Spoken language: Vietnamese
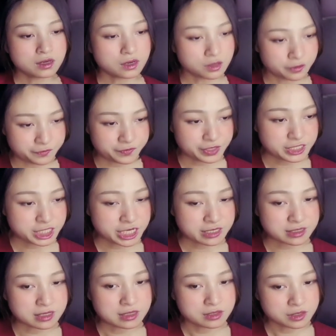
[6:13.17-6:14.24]
ở phía trên
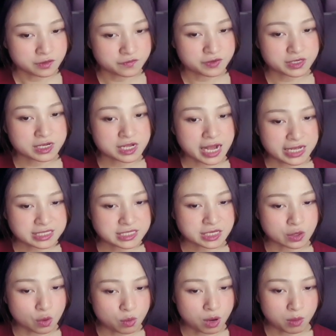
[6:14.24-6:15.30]
thực vật cái gì
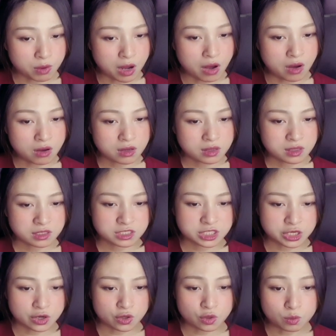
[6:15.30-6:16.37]
cũng không có chỉ
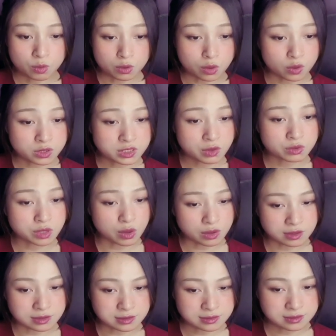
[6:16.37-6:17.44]
có đúng một hố sâu to lớn